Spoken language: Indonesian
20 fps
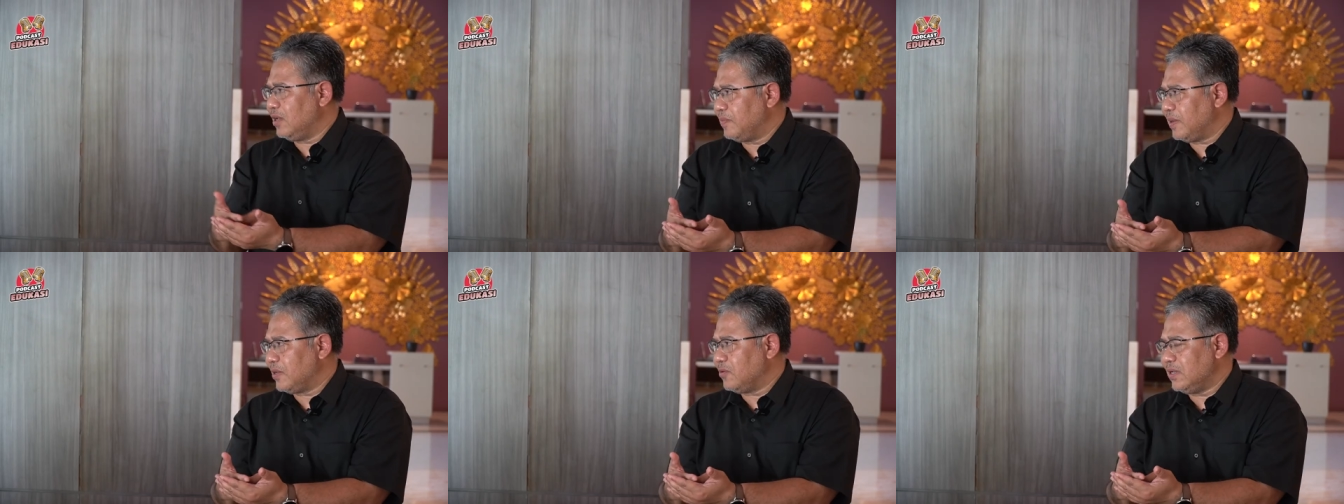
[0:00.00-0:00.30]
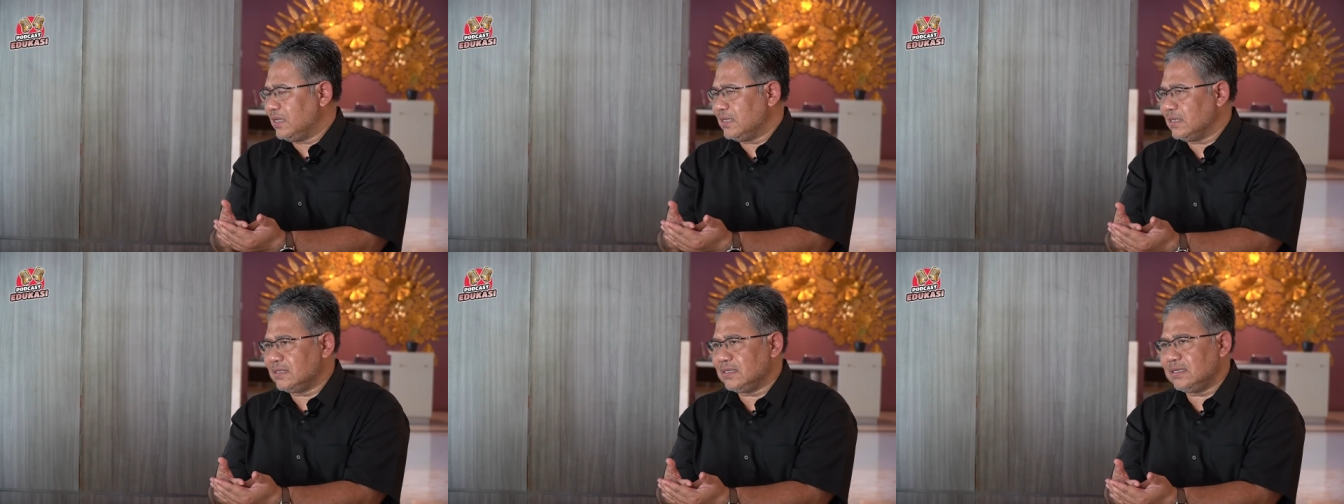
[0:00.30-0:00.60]

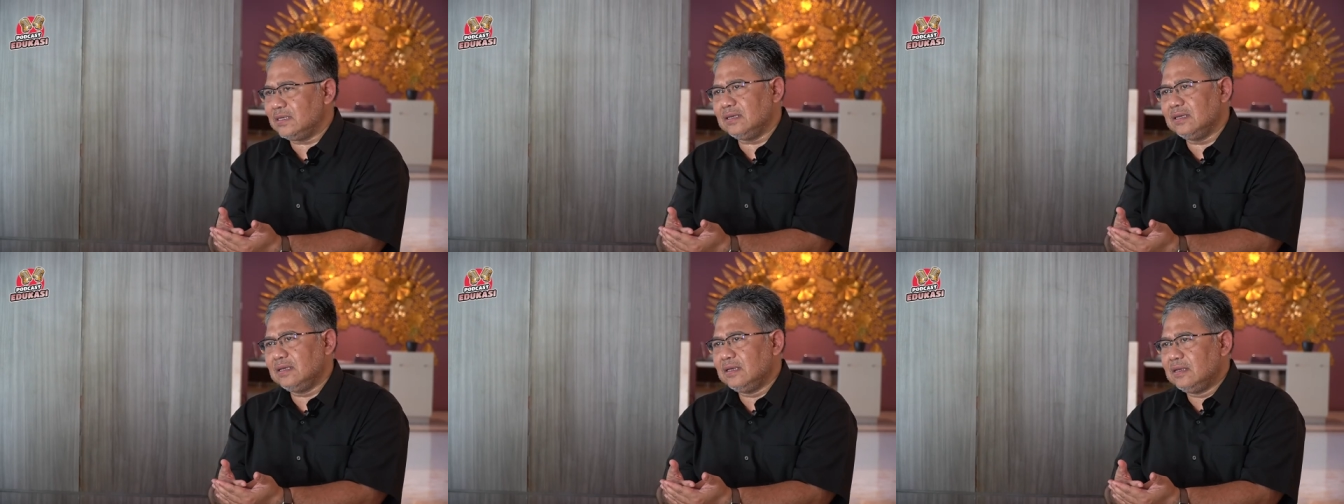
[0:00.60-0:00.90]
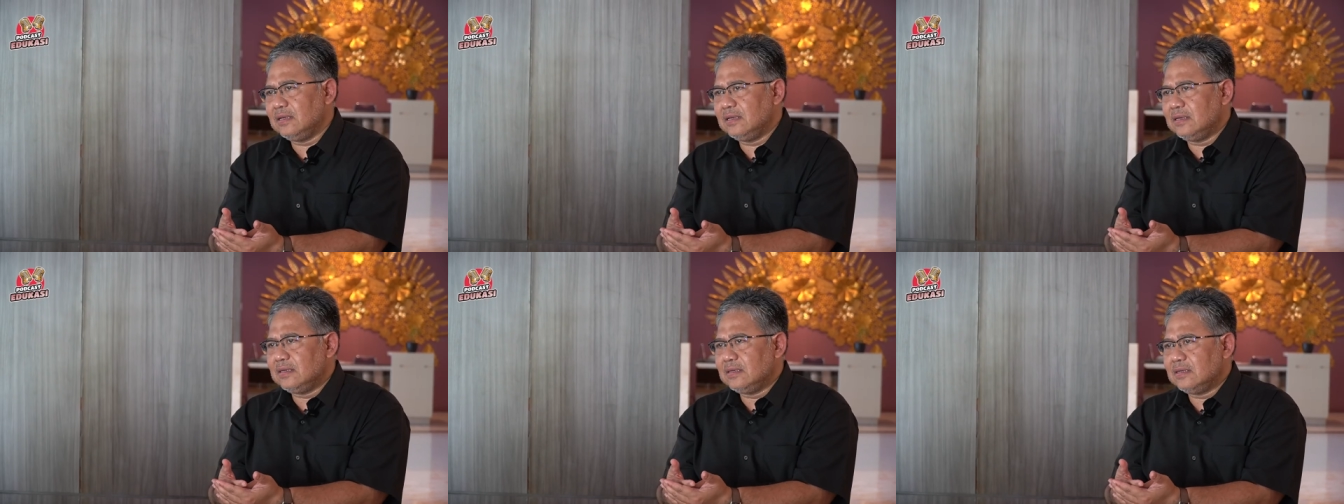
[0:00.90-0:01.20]
penulis. Jadi
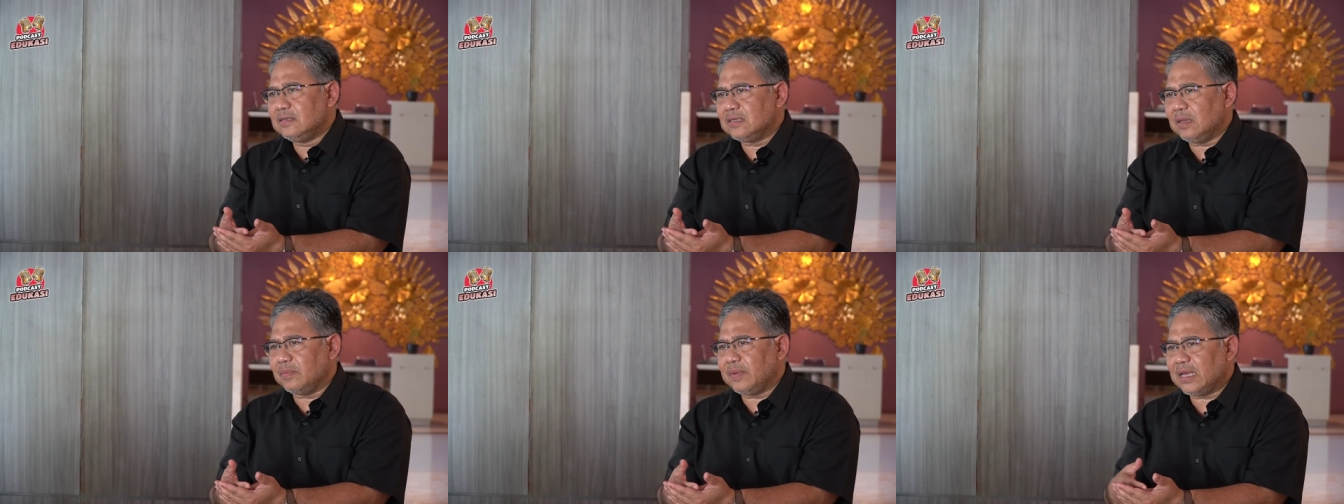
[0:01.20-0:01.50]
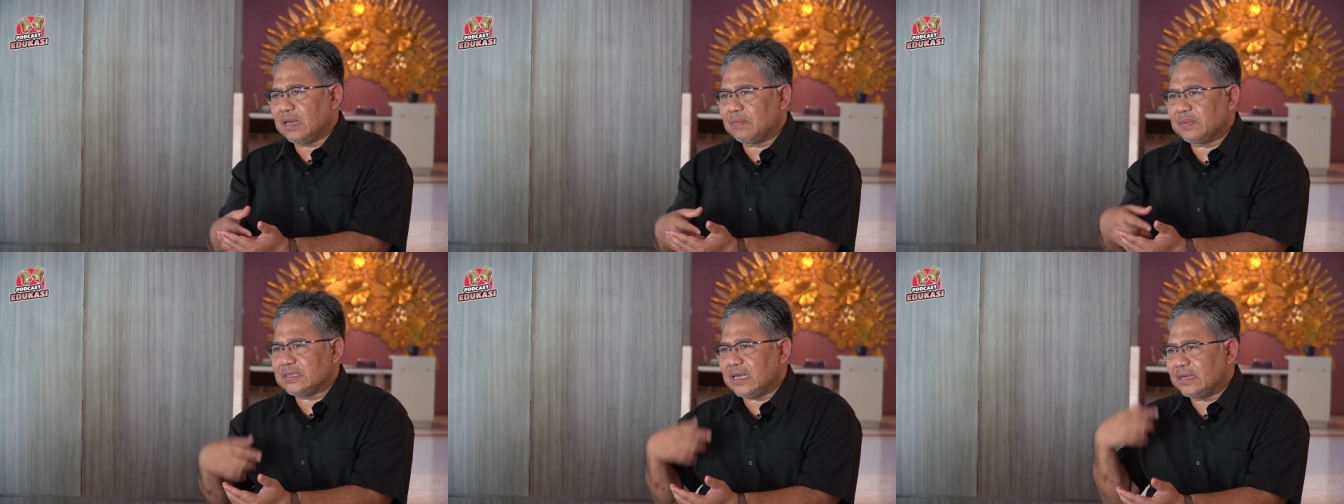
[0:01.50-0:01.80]
saya
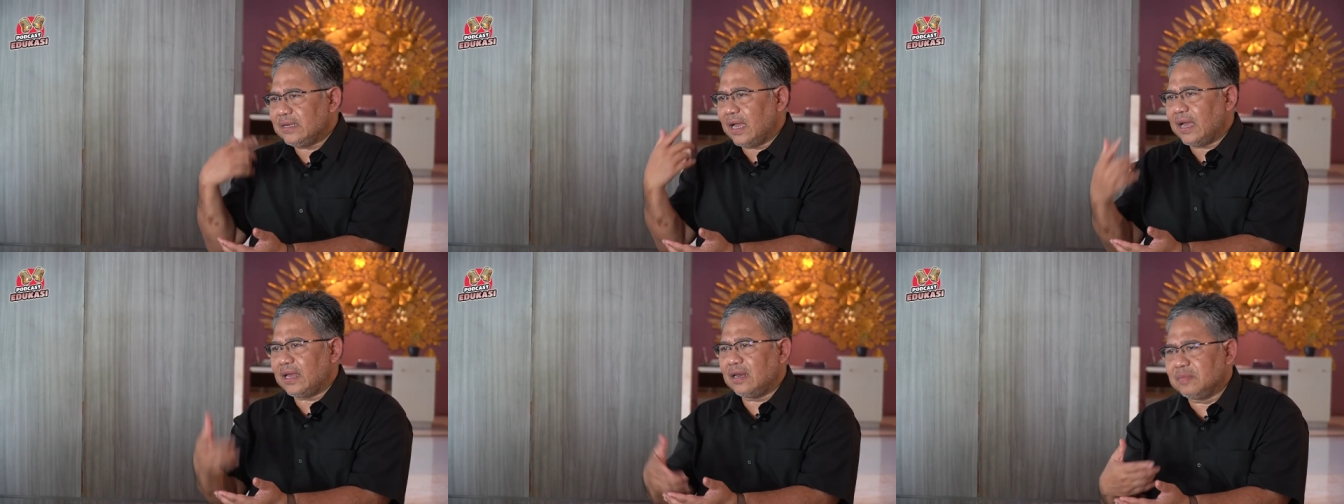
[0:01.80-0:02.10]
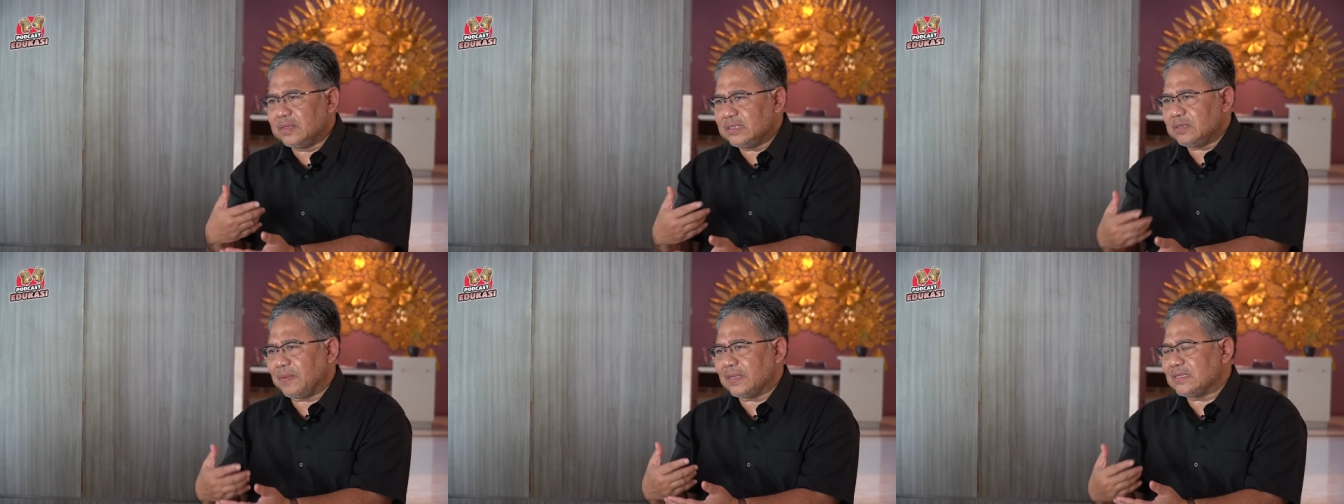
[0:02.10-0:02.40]
pikir pesannya akan
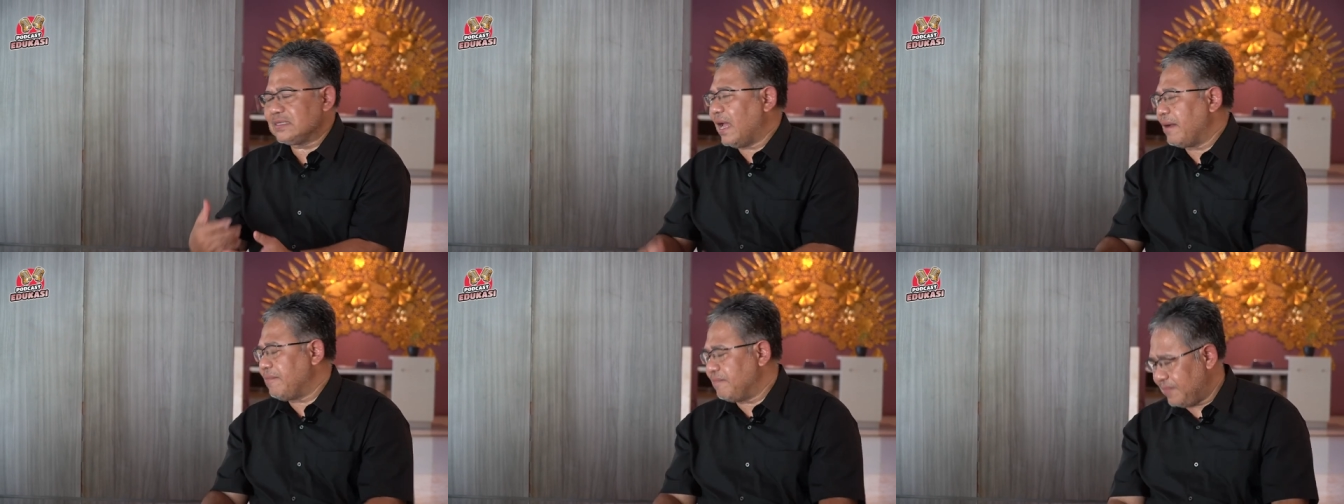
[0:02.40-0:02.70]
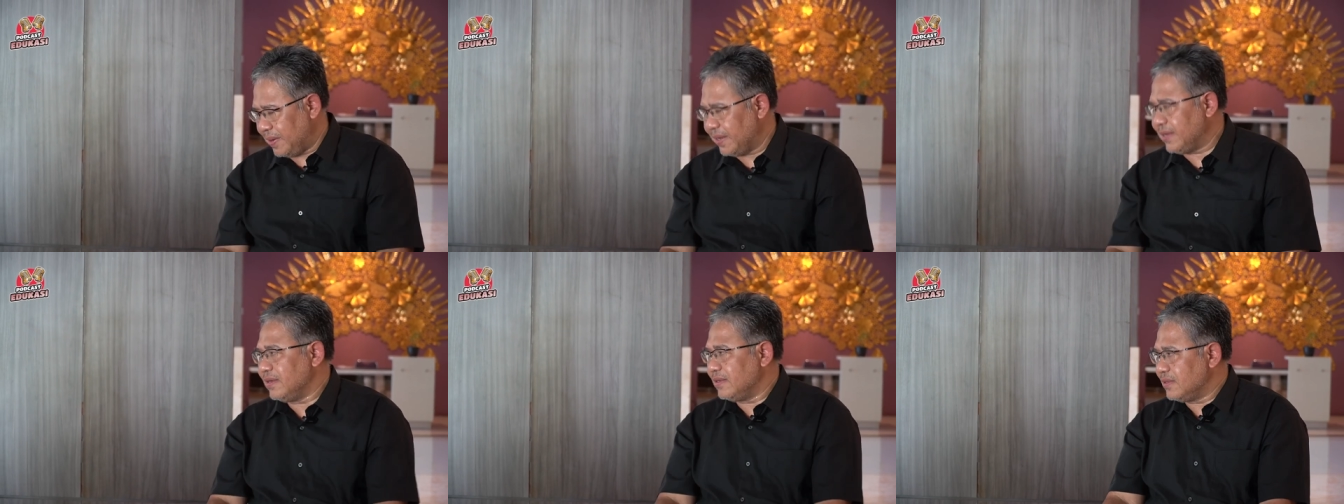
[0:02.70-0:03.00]
lebih cepat
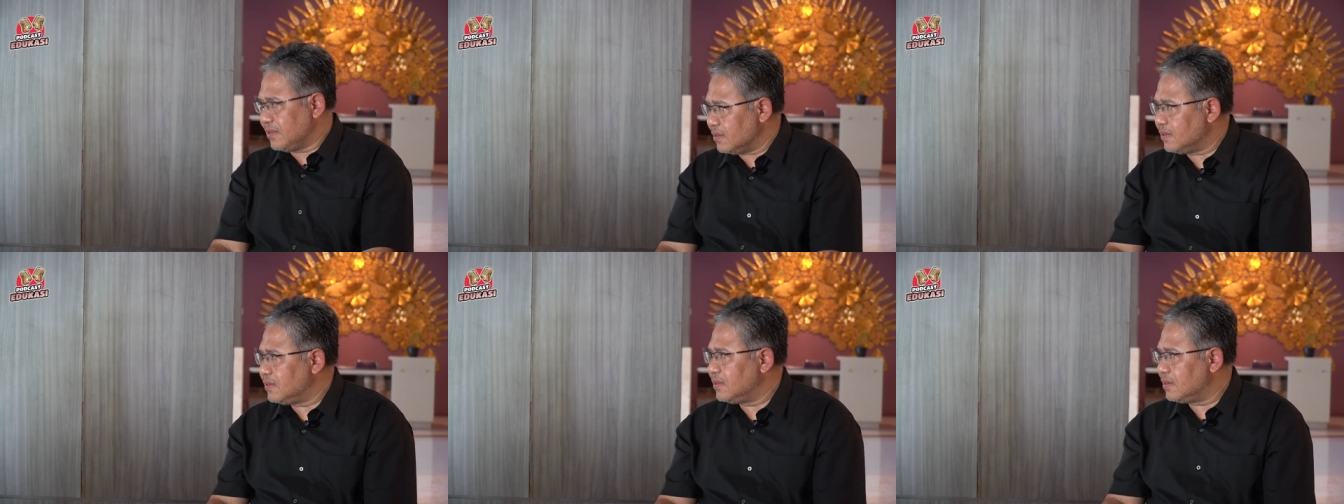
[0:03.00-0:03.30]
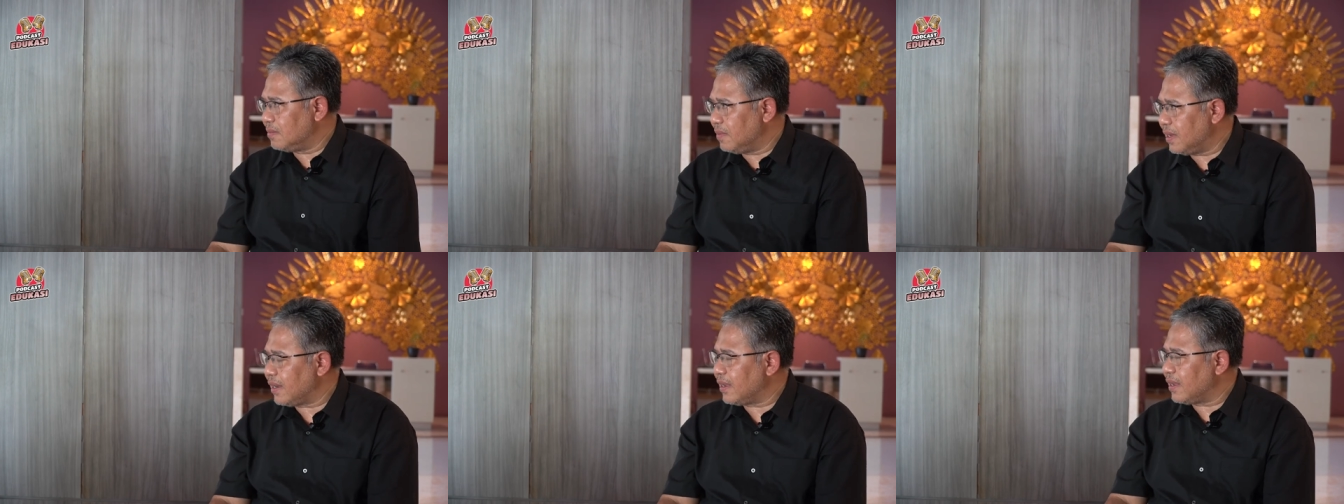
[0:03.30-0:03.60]
sampai. Gitu. Ya,
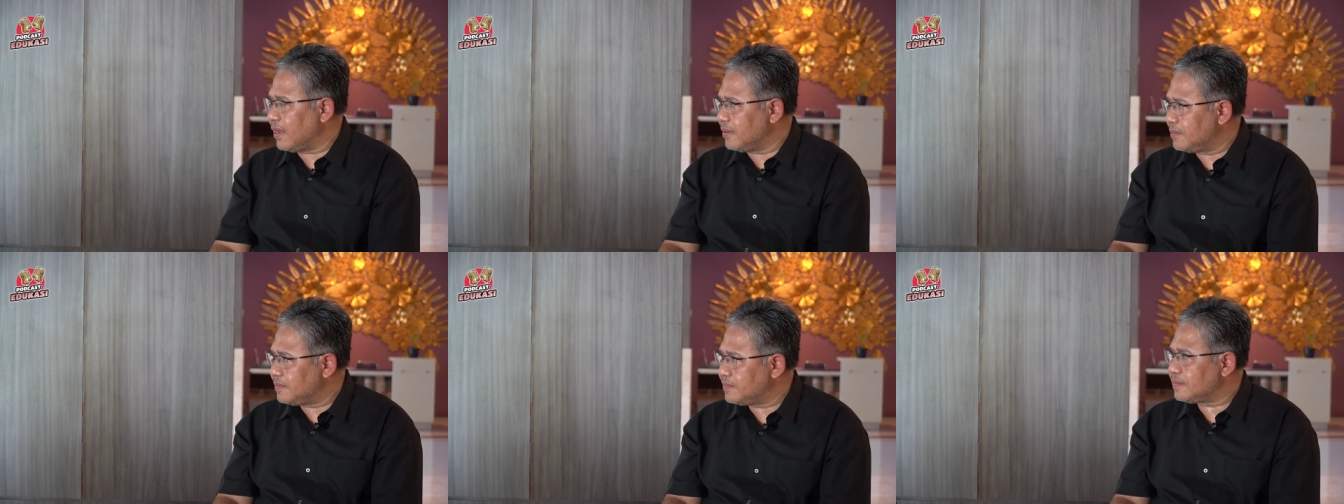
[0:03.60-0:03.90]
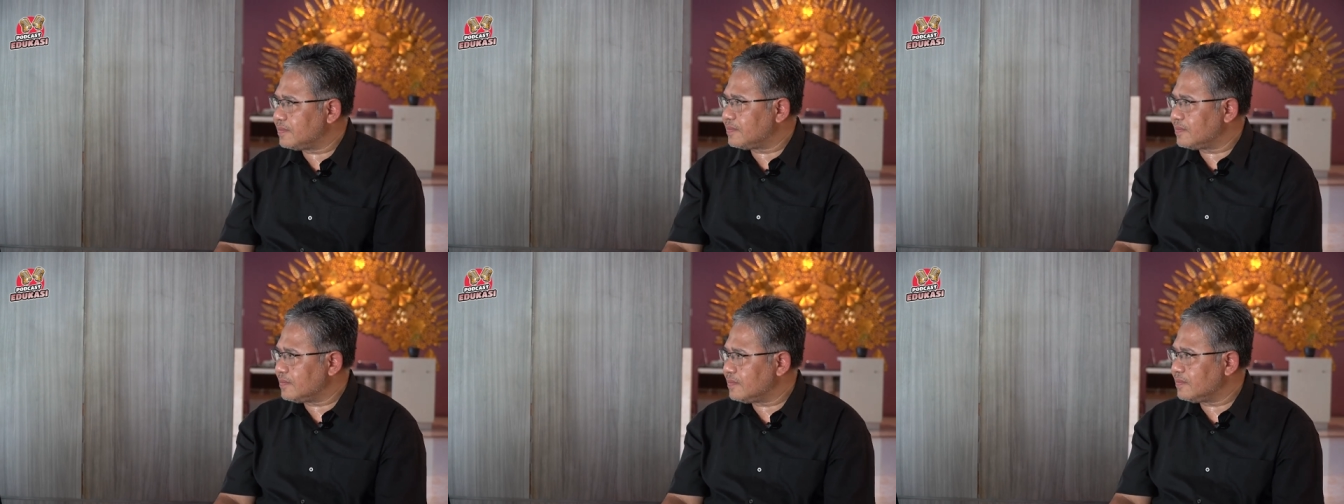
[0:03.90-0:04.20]
jadi lebih menarik